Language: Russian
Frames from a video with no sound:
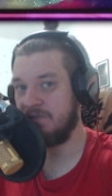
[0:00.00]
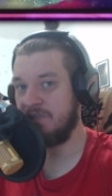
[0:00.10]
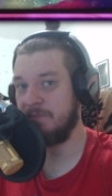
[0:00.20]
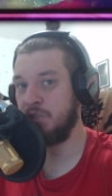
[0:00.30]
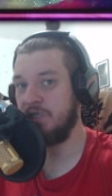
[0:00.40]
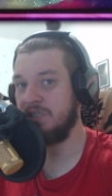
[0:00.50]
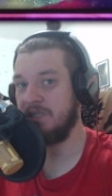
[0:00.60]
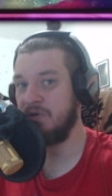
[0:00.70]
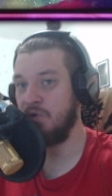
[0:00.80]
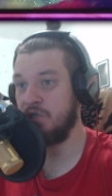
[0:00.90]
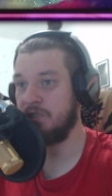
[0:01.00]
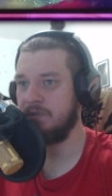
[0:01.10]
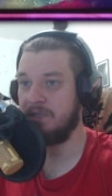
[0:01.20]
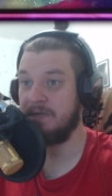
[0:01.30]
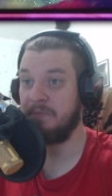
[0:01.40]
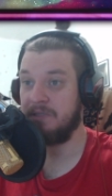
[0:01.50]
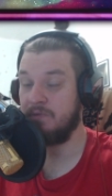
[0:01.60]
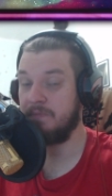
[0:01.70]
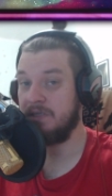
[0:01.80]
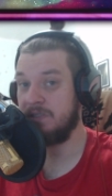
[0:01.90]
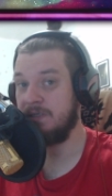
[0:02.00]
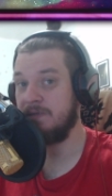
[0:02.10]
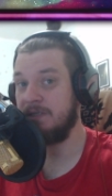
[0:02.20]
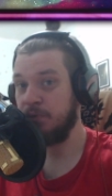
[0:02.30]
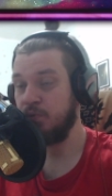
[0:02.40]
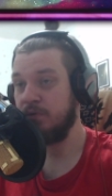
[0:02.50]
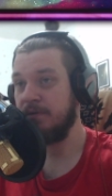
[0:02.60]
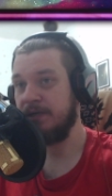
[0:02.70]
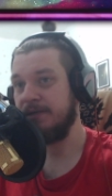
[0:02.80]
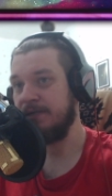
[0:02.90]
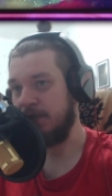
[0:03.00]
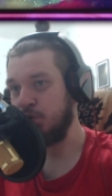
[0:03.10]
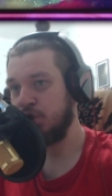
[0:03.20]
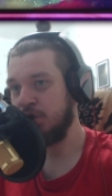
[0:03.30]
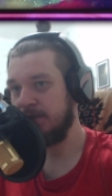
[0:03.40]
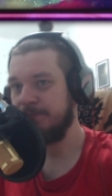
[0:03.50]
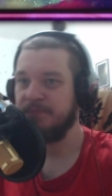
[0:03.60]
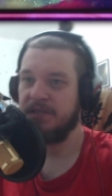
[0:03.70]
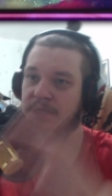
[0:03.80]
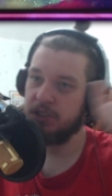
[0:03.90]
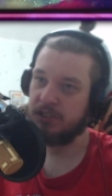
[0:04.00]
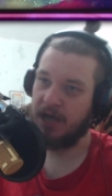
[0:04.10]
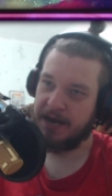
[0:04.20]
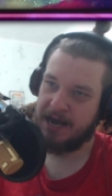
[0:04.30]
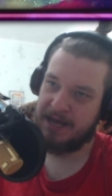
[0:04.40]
Там еще есть колокольчик, но на платную, прости, нету э, денежек. Цапка, которая